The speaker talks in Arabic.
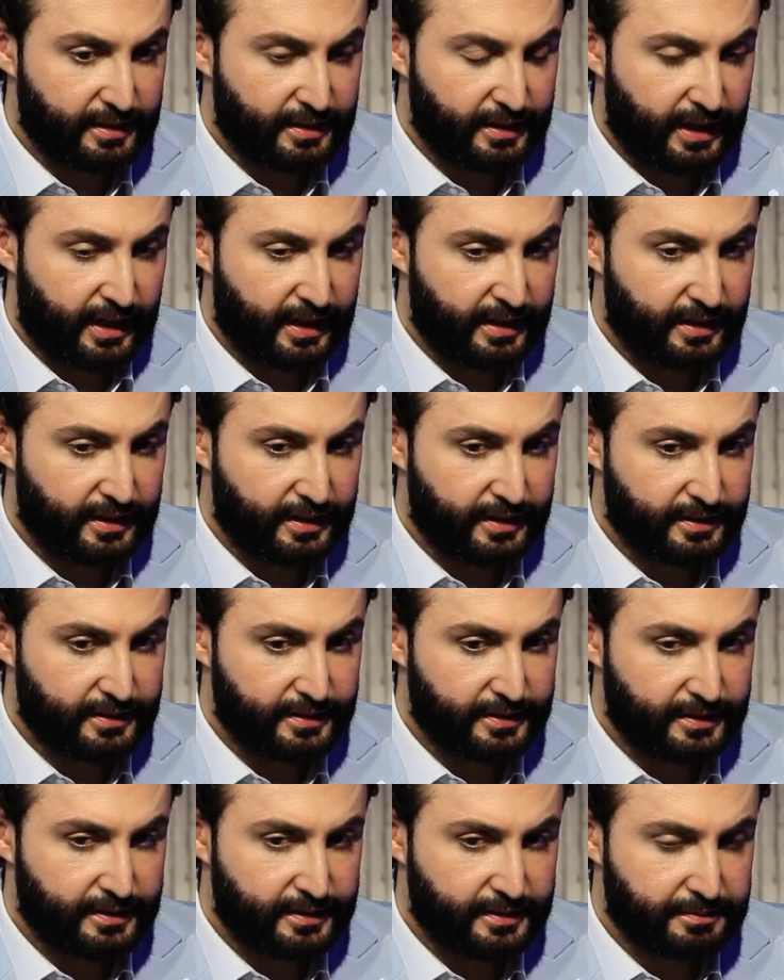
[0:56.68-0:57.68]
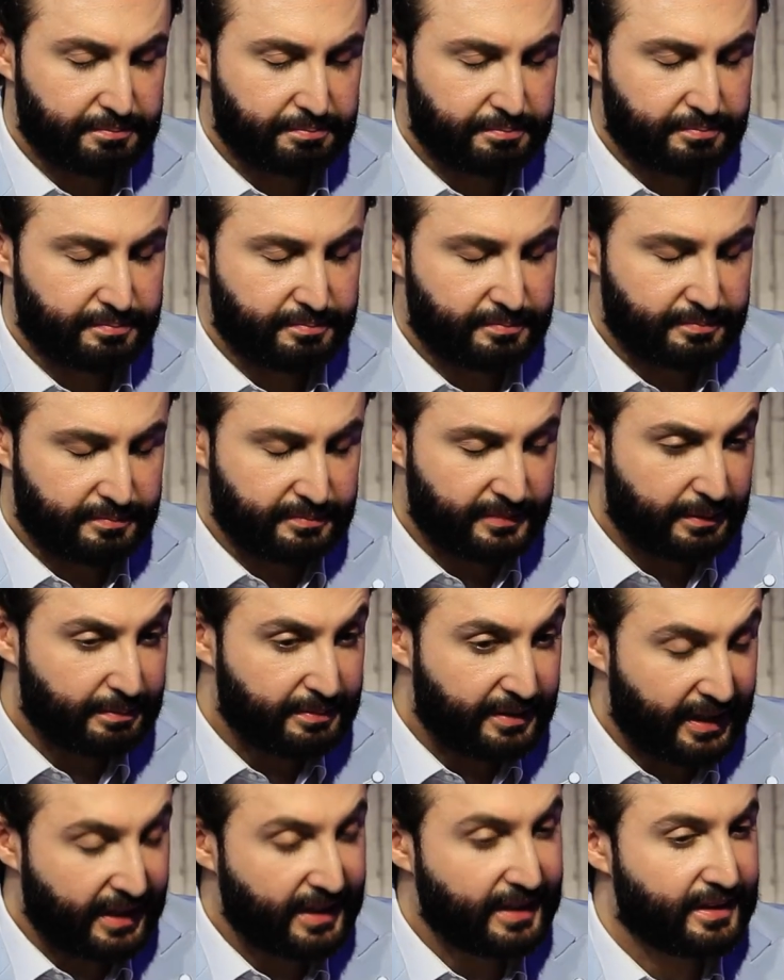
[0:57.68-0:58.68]
يعني
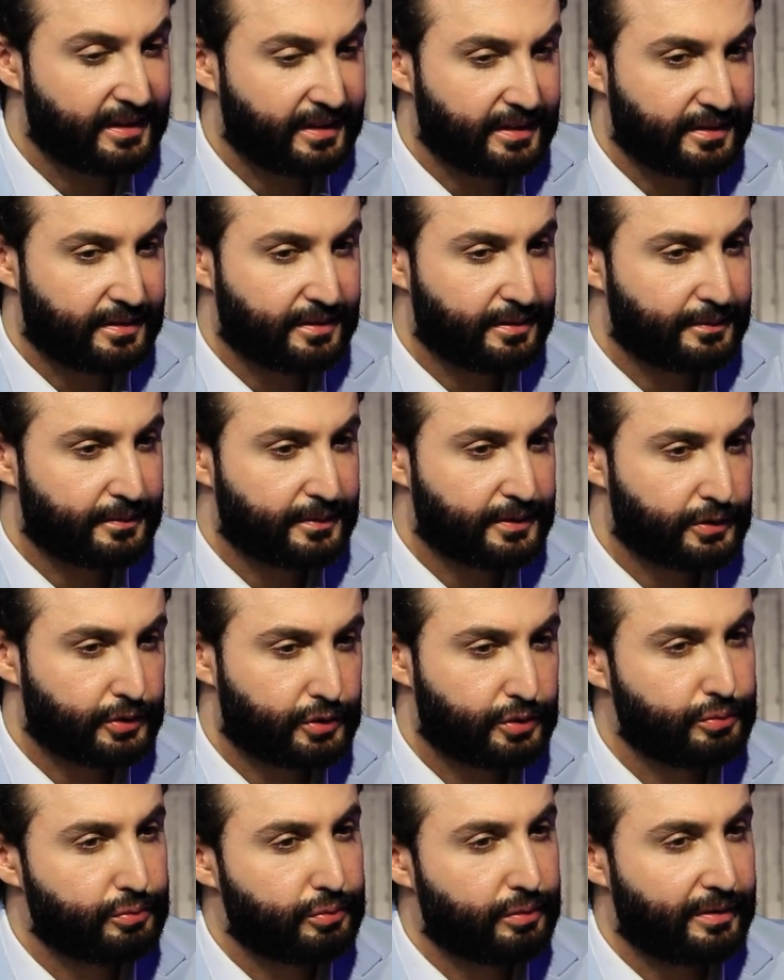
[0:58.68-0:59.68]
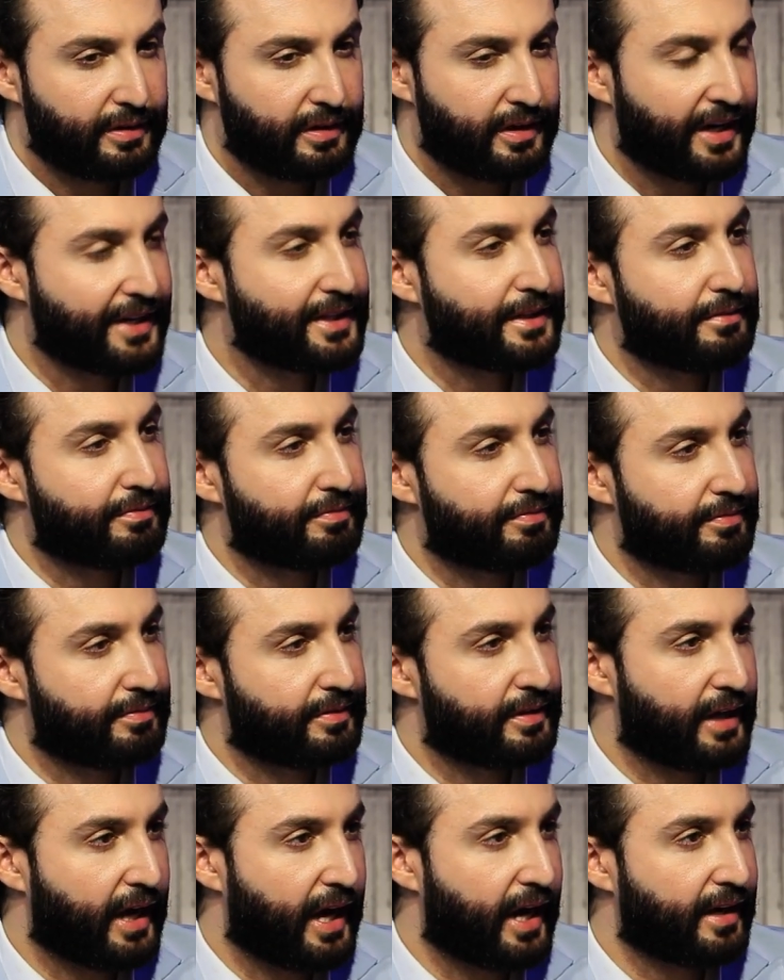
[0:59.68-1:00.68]
مبدئيا شنو الهدف
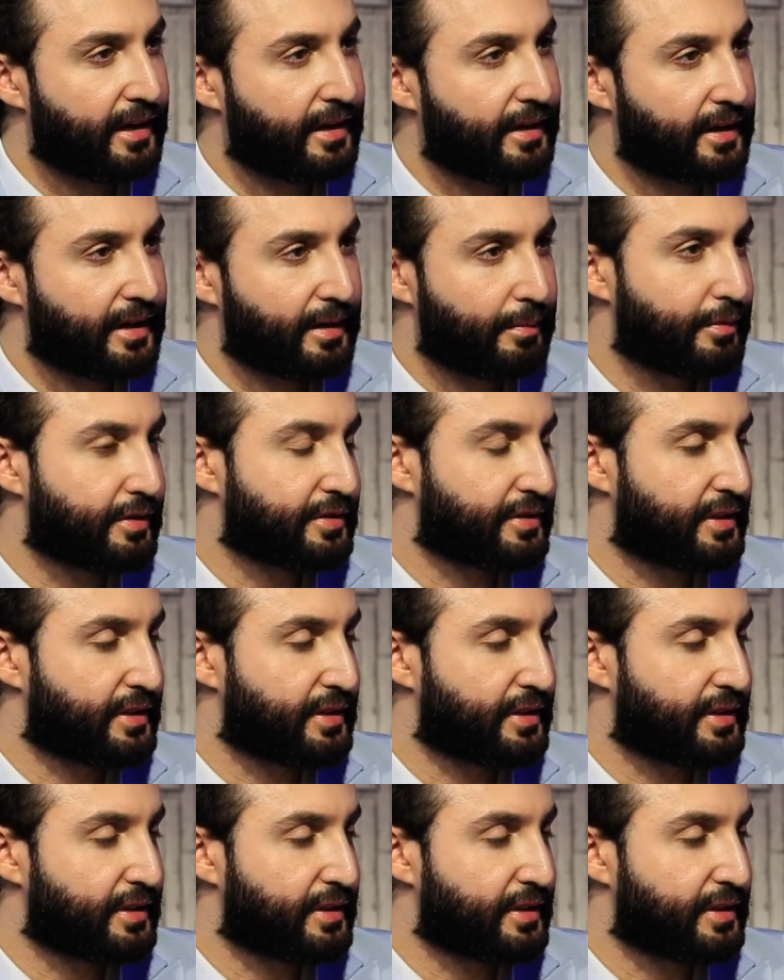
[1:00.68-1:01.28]
الحقيقي من